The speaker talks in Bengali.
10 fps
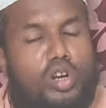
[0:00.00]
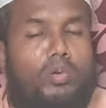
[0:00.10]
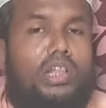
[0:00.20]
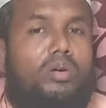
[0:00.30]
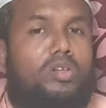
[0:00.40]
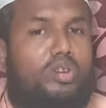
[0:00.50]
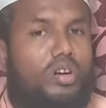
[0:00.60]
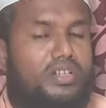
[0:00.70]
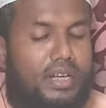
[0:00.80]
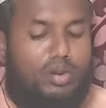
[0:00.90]
সময় দেওয়ার জন্য
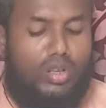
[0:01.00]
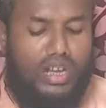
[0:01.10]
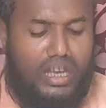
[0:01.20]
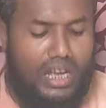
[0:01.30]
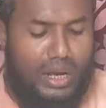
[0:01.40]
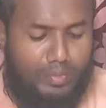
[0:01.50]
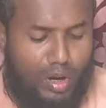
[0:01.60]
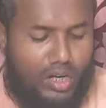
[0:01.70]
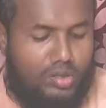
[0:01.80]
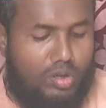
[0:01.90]
নিজেই কথা
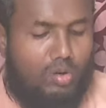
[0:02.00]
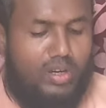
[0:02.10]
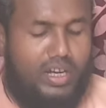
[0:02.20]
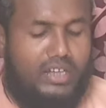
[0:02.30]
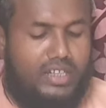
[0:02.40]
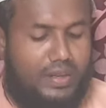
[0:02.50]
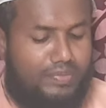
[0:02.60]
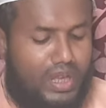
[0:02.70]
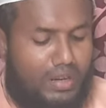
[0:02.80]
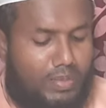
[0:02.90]
বলার জন্য ঠিক আছে
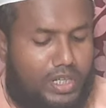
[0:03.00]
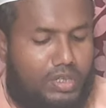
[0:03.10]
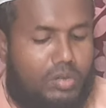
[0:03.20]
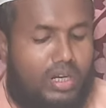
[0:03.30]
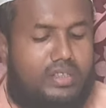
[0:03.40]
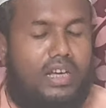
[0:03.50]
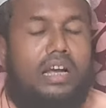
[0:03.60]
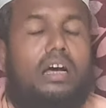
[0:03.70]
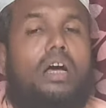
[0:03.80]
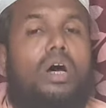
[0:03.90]
বিশেষ করে
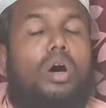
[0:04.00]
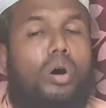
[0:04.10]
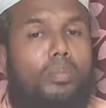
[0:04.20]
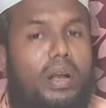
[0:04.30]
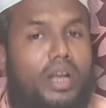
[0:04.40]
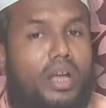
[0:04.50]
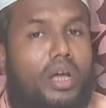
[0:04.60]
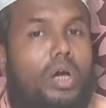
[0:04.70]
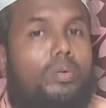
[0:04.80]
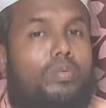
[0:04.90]
যারা মানে
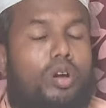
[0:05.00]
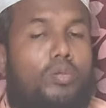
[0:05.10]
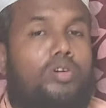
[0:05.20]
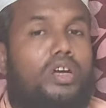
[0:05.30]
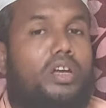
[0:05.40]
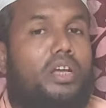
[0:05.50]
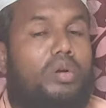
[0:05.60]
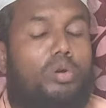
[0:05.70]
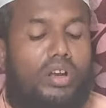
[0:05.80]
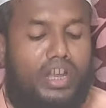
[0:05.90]
সমস্যা নিয়ে
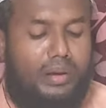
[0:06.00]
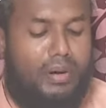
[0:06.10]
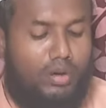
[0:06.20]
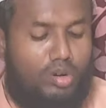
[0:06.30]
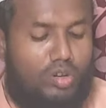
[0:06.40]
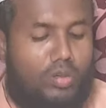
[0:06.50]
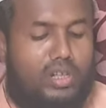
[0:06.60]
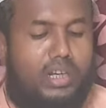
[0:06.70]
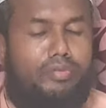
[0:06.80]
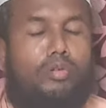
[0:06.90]
রোগ নিয়ে বা কোনো
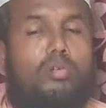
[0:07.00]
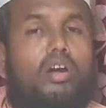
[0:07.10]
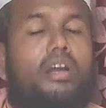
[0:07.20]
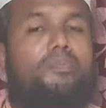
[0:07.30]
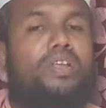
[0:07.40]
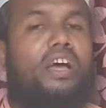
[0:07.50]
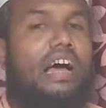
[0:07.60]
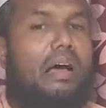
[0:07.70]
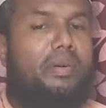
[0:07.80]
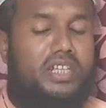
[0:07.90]
সমস্যা নিয়ে ফোন করেন
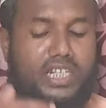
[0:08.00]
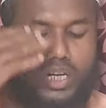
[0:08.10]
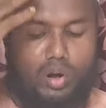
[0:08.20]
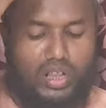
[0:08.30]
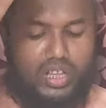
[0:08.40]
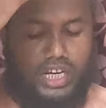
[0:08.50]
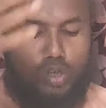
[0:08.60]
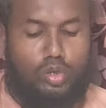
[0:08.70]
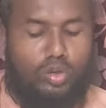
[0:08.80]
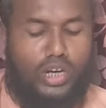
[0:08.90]
আমি চেষ্টা করি তাদেরকে
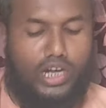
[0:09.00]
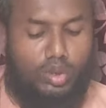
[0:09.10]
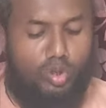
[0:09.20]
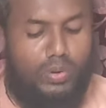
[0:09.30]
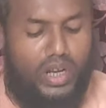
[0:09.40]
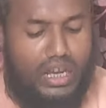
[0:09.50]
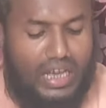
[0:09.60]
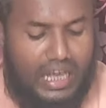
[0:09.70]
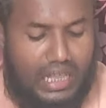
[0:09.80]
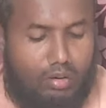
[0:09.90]
সুন্দর একটা তদবির
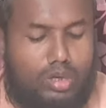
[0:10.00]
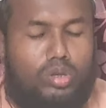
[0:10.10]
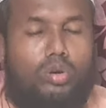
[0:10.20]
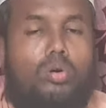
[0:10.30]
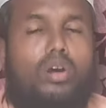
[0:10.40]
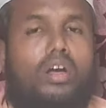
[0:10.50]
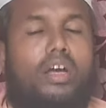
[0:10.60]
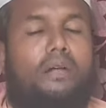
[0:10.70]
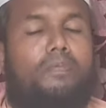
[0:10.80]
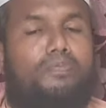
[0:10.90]
দেওয়ার জন্য
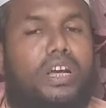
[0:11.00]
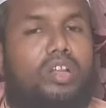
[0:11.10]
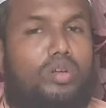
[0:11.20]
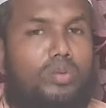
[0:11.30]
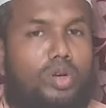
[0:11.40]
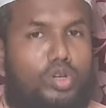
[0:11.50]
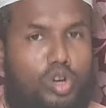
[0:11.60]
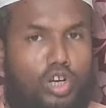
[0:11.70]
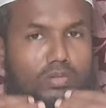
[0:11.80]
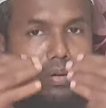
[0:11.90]
হ্যাঁ একদম
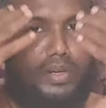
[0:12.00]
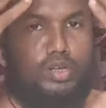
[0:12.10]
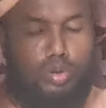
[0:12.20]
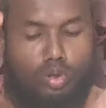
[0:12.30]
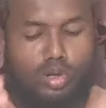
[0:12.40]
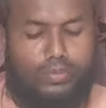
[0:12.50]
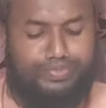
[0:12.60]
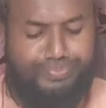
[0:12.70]
সহজভাবে সুন্দর